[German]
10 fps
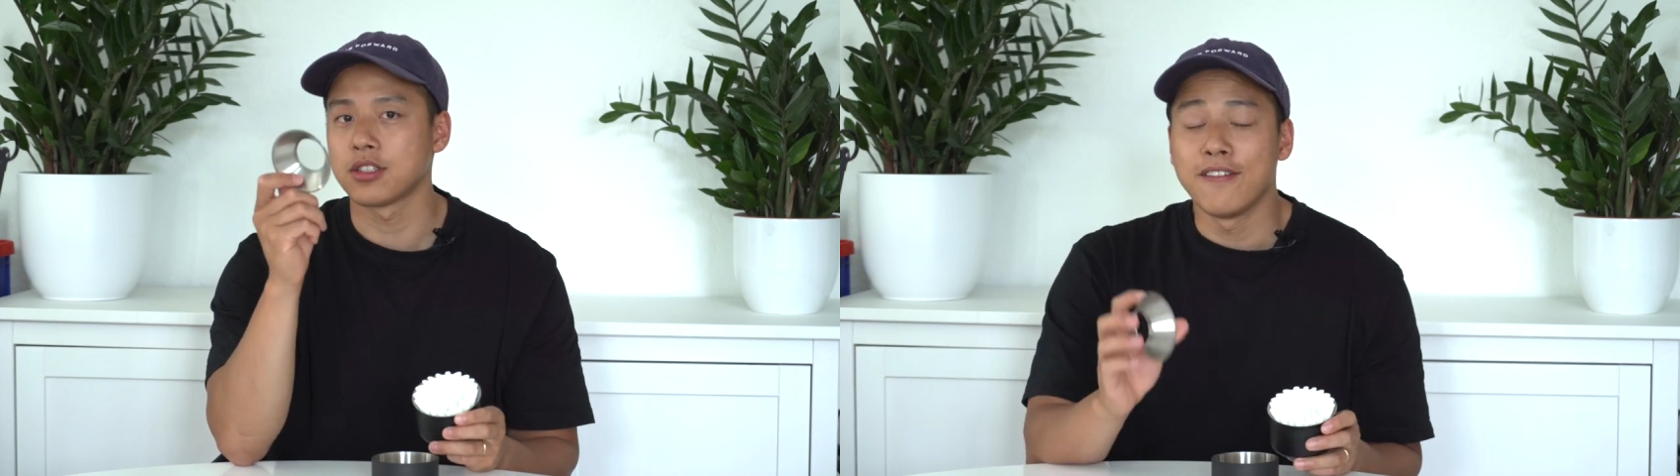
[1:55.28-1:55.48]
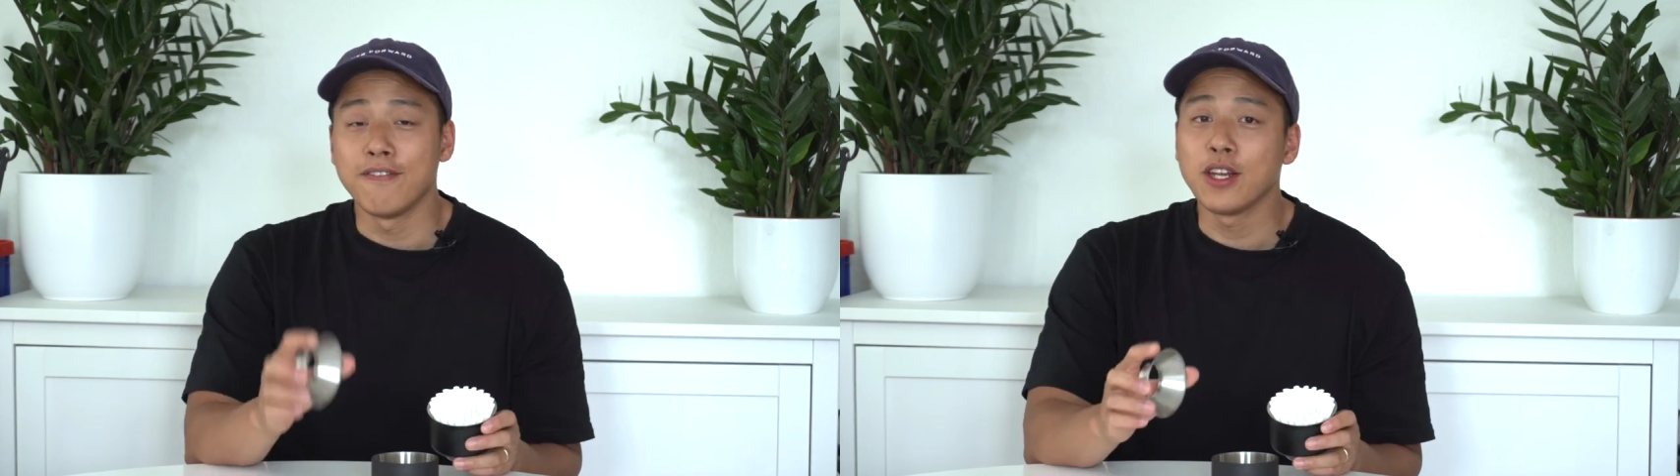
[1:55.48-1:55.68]

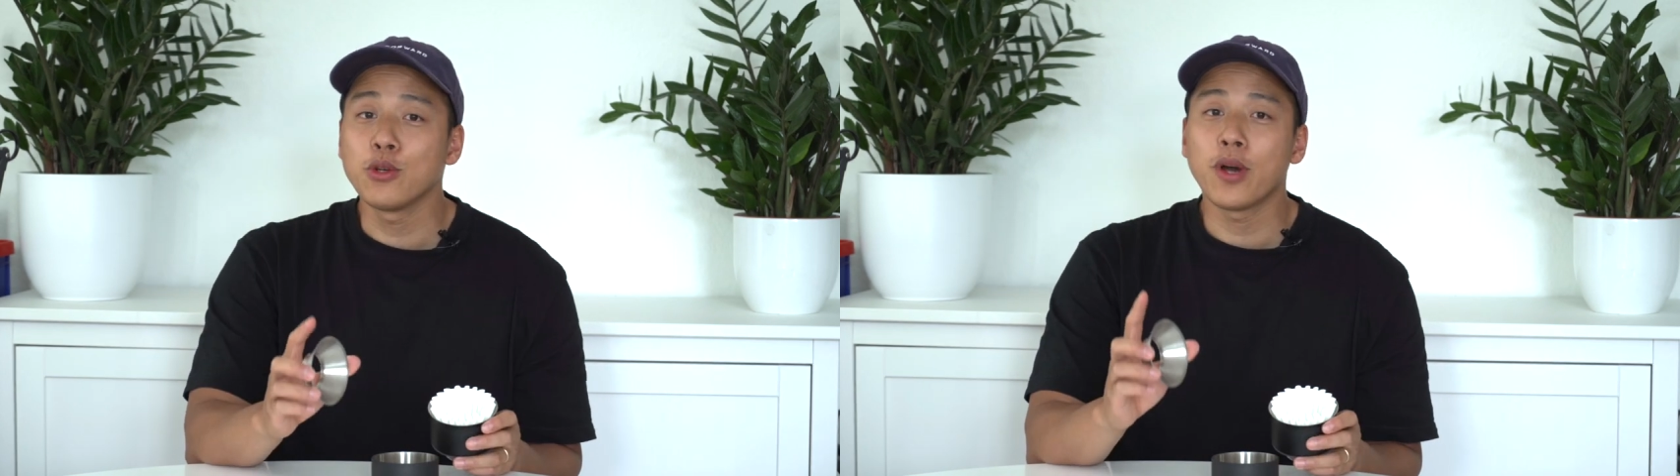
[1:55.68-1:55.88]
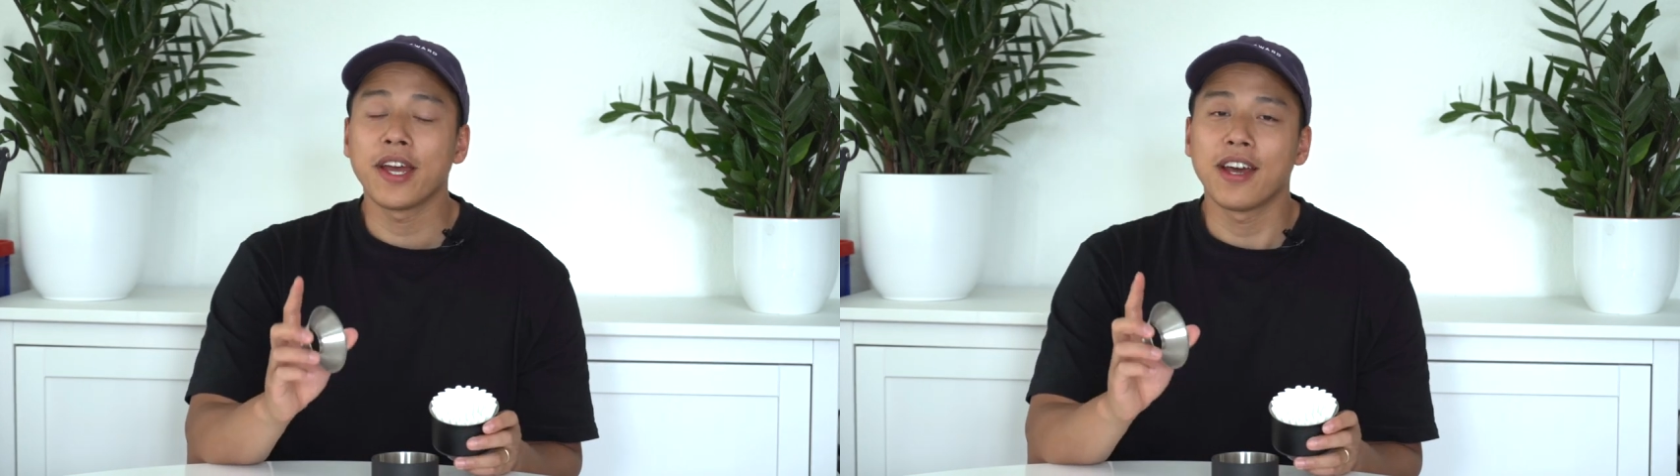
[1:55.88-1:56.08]
ist.
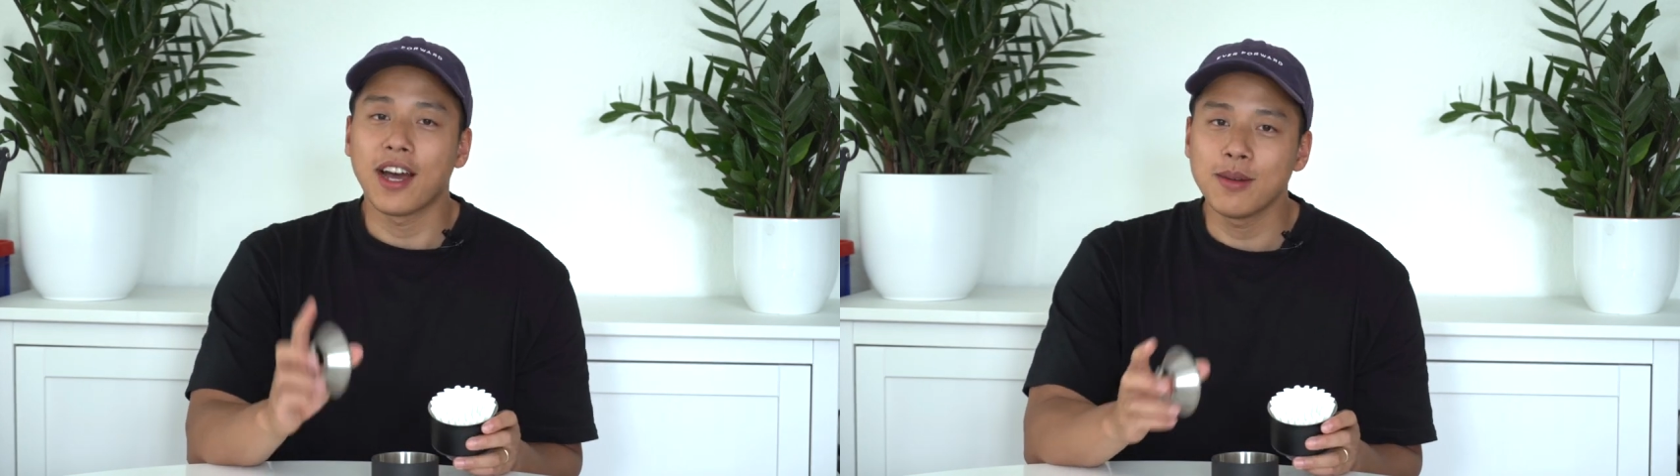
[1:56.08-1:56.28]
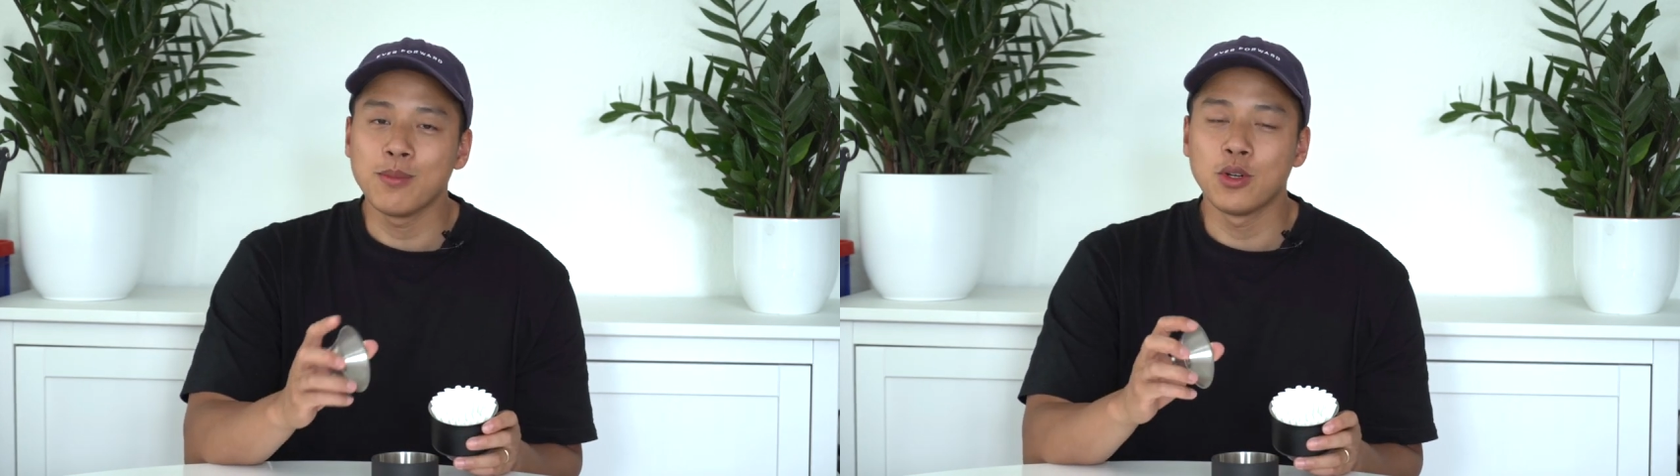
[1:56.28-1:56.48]
Wenn du eine
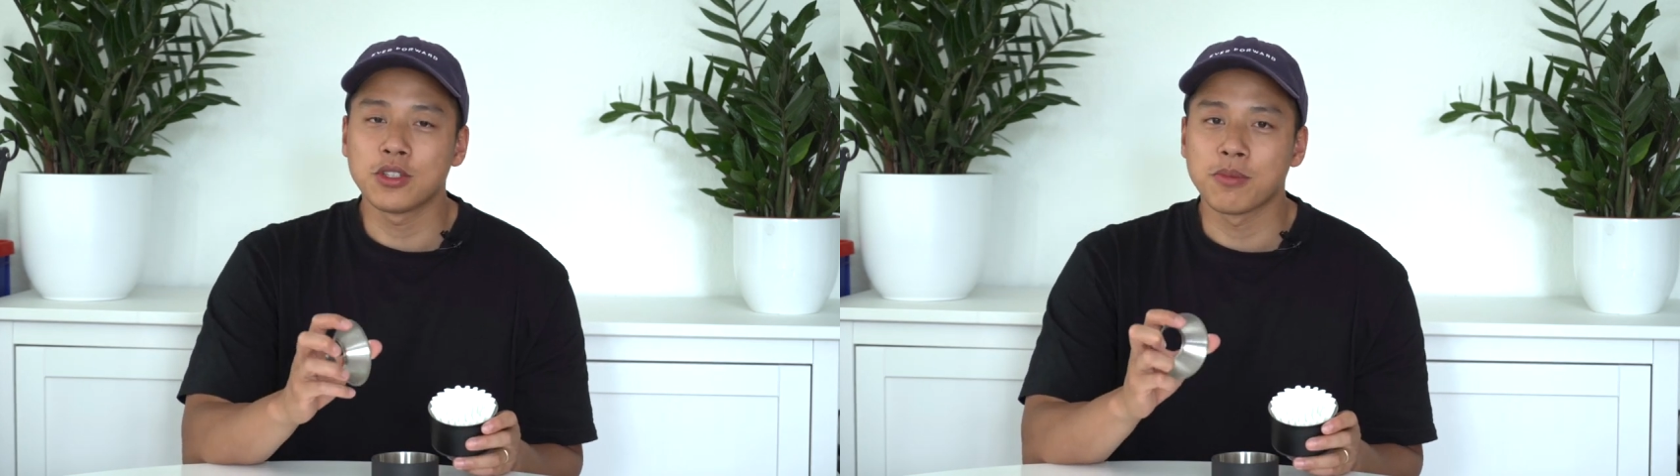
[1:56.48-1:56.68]
Handmühle